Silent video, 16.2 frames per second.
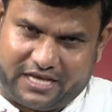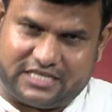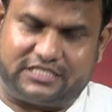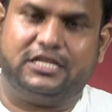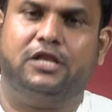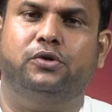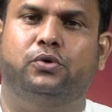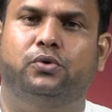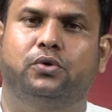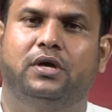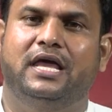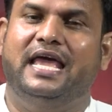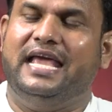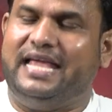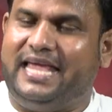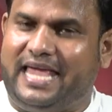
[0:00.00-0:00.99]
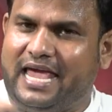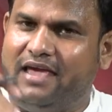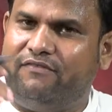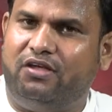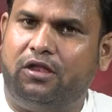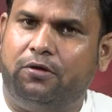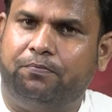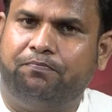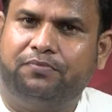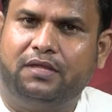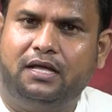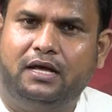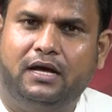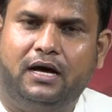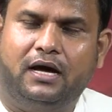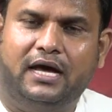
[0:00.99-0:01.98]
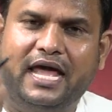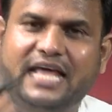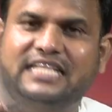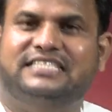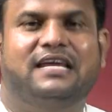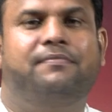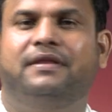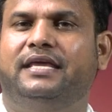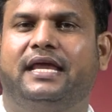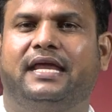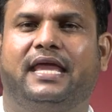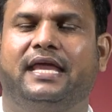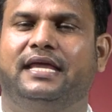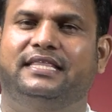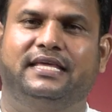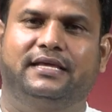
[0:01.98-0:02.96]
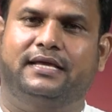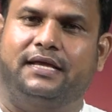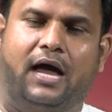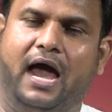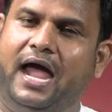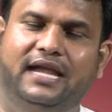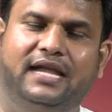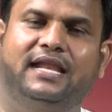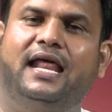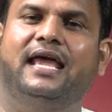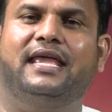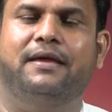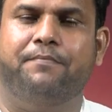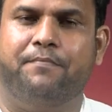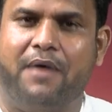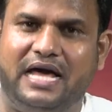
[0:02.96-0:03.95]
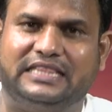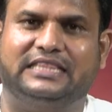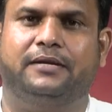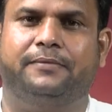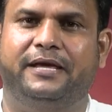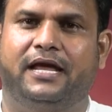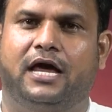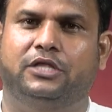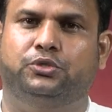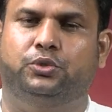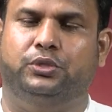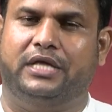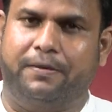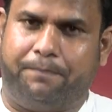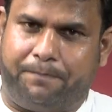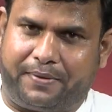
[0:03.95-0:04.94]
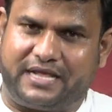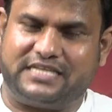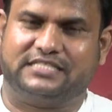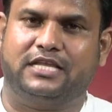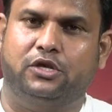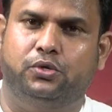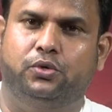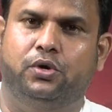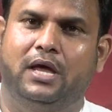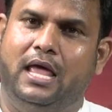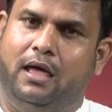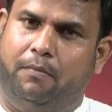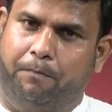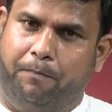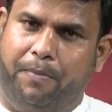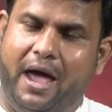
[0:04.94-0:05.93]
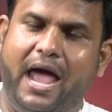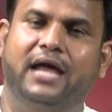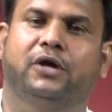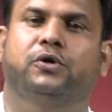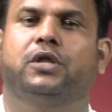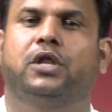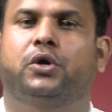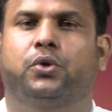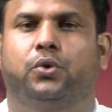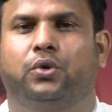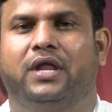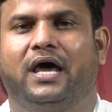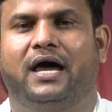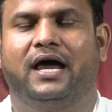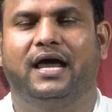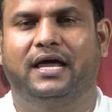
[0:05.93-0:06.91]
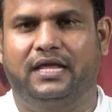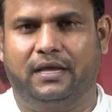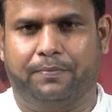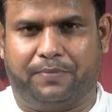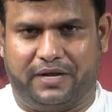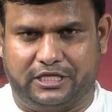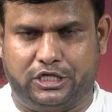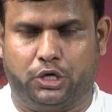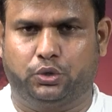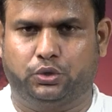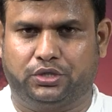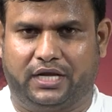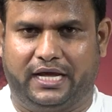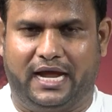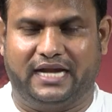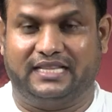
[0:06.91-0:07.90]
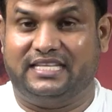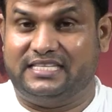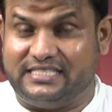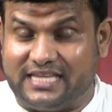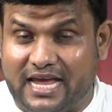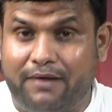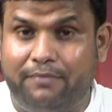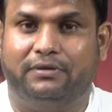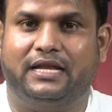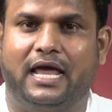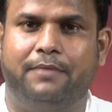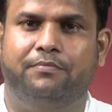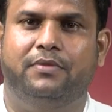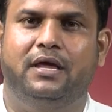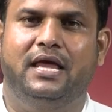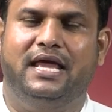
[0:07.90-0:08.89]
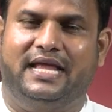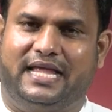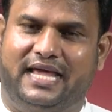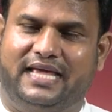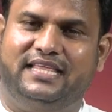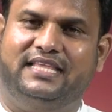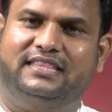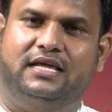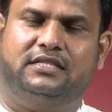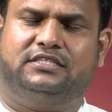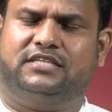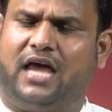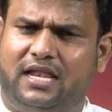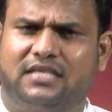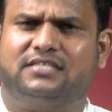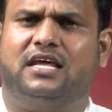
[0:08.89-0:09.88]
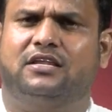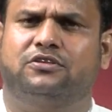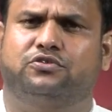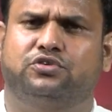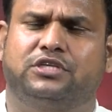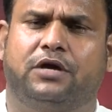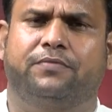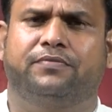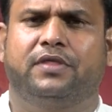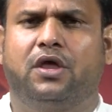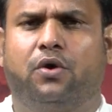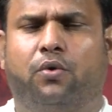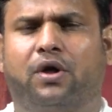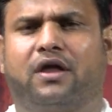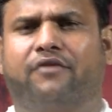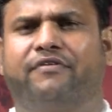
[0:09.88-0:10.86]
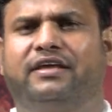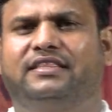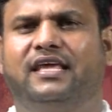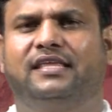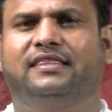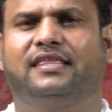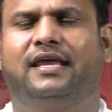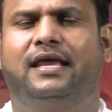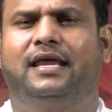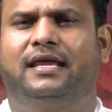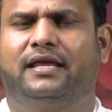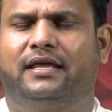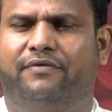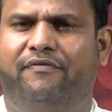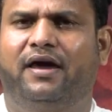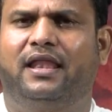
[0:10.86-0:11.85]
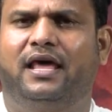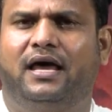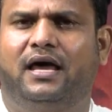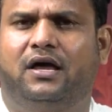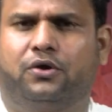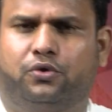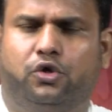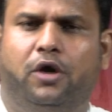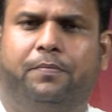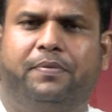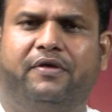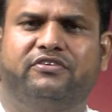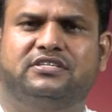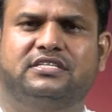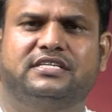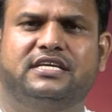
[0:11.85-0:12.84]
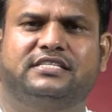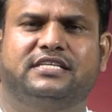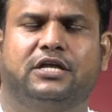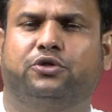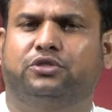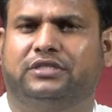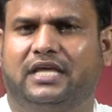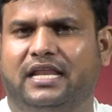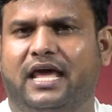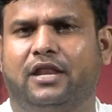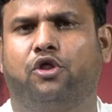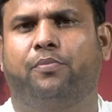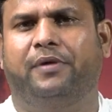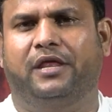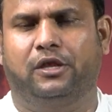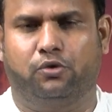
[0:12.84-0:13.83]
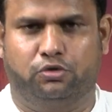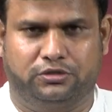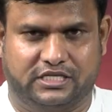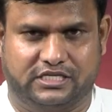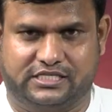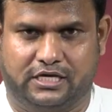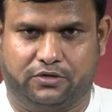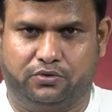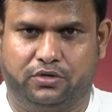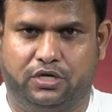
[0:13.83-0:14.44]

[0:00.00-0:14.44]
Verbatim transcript: ప్రశ్నలు కేవలం హెచ్ఎండిఏకి ఇది హైడ్రాకి మాత్రమే కాదు ఈ ప్రశ్నలు బ్యాంకులకు కూడా ఇప్పుడు ఎదురవుతున్నాయి అట్ ది సేమ్ టైం ఏదైతే చాలాసార్లు చూసాం ఒక వ్యక్తి అయితే ఇవాళ గృహప్రవేశం చేశారు తెల్లారిలో లోపు ఇల్లు కూల్చేశారు